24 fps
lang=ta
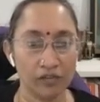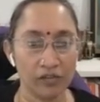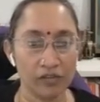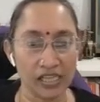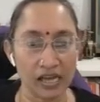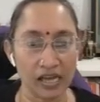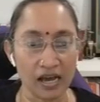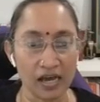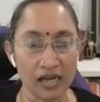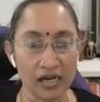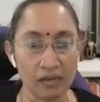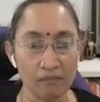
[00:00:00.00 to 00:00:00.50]

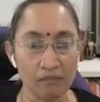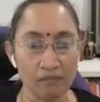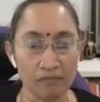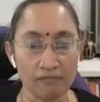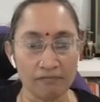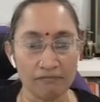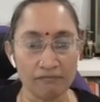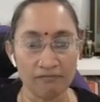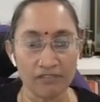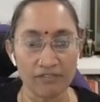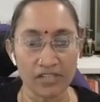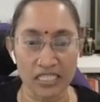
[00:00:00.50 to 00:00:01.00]
விதானம்
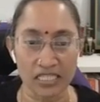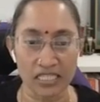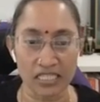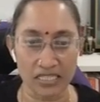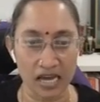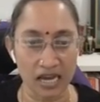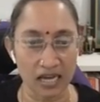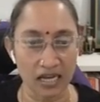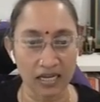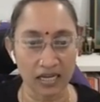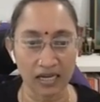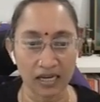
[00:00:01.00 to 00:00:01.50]

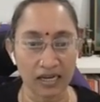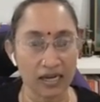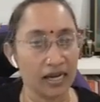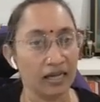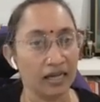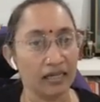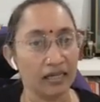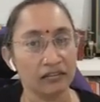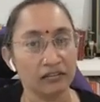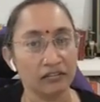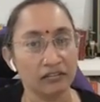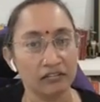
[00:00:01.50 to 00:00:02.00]
விஸ்தாரா
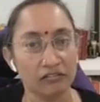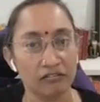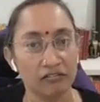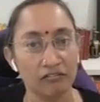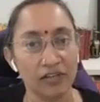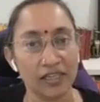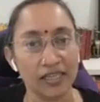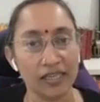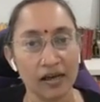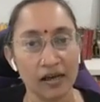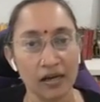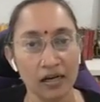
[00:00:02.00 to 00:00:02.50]

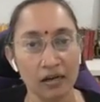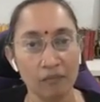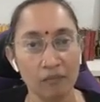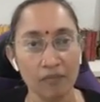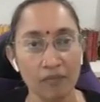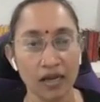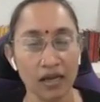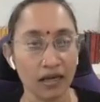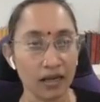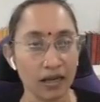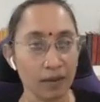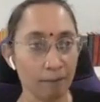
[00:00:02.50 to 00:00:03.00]

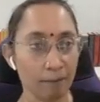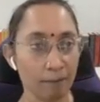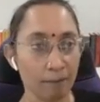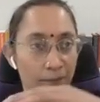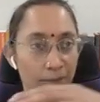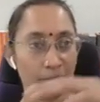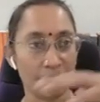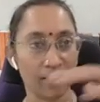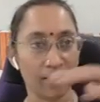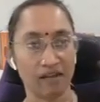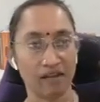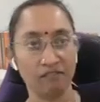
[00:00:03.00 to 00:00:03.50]
விதானம்னாலே
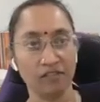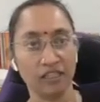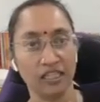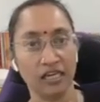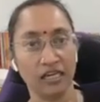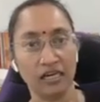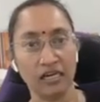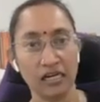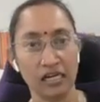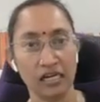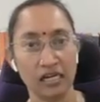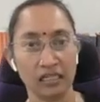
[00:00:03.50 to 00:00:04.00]

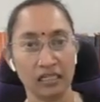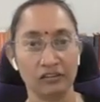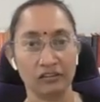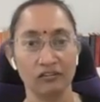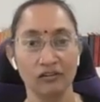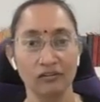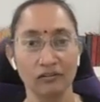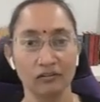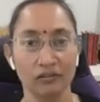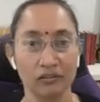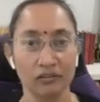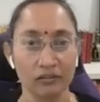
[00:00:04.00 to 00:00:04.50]
பரவுதல்னு
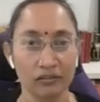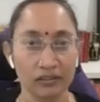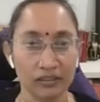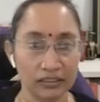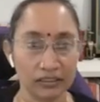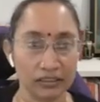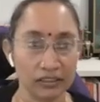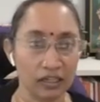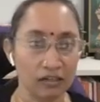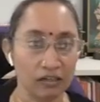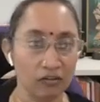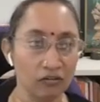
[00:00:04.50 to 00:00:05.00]
அர்த்தம்
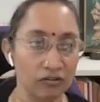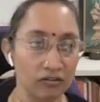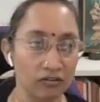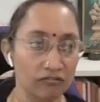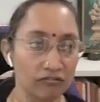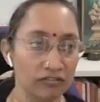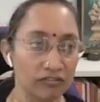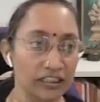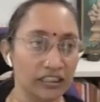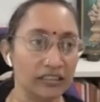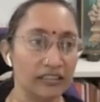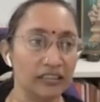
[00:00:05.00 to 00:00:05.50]
தனு
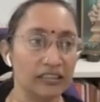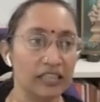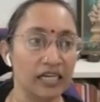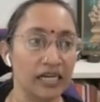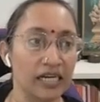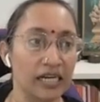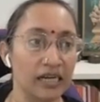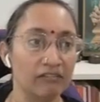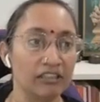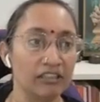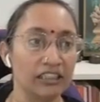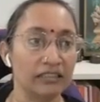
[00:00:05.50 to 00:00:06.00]

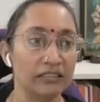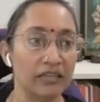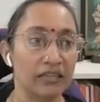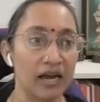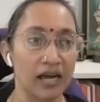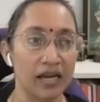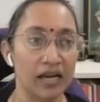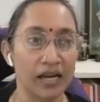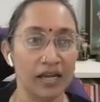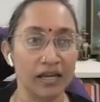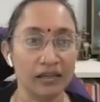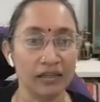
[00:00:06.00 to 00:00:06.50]
விஸ்தரே
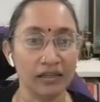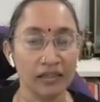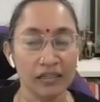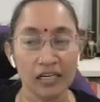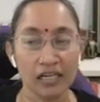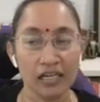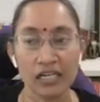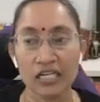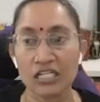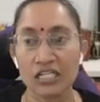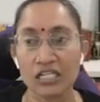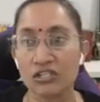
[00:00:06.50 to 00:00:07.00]
விஸ்தாரே
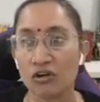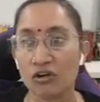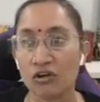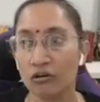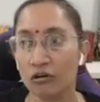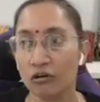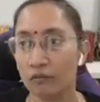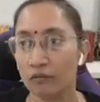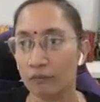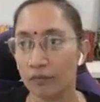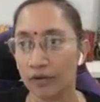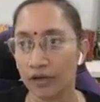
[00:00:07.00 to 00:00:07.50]
சோ
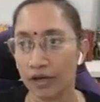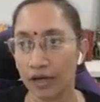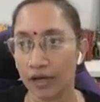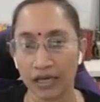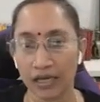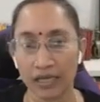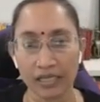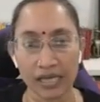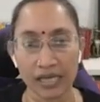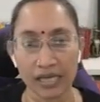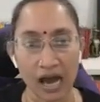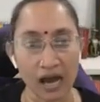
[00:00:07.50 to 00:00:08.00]

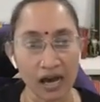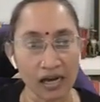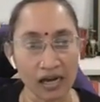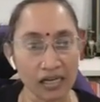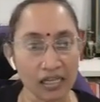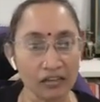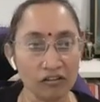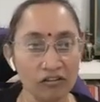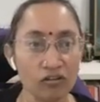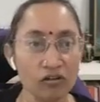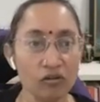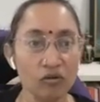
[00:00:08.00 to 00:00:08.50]

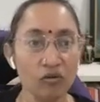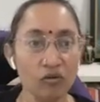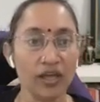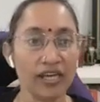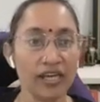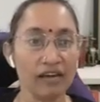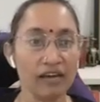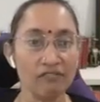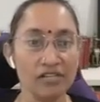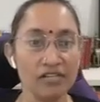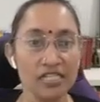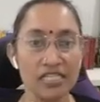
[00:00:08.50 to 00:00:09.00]

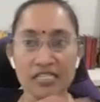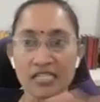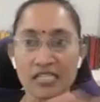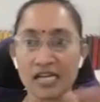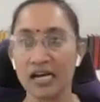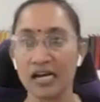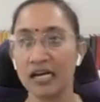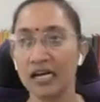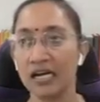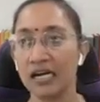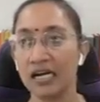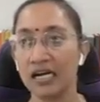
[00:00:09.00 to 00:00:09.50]
யாகத்தினுடைய
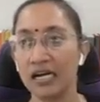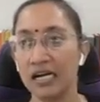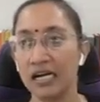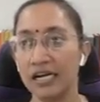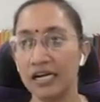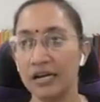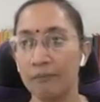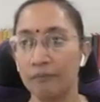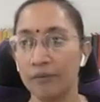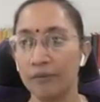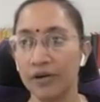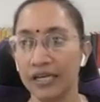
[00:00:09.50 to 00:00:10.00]
விஸ்தாரங்கள்
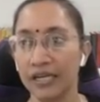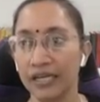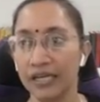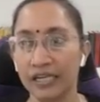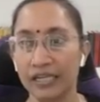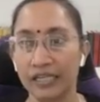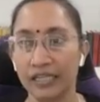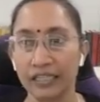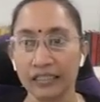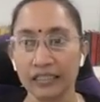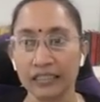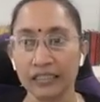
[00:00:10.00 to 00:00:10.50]
எப்படி
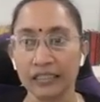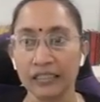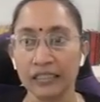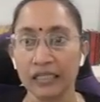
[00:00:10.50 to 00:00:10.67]
இருக்கு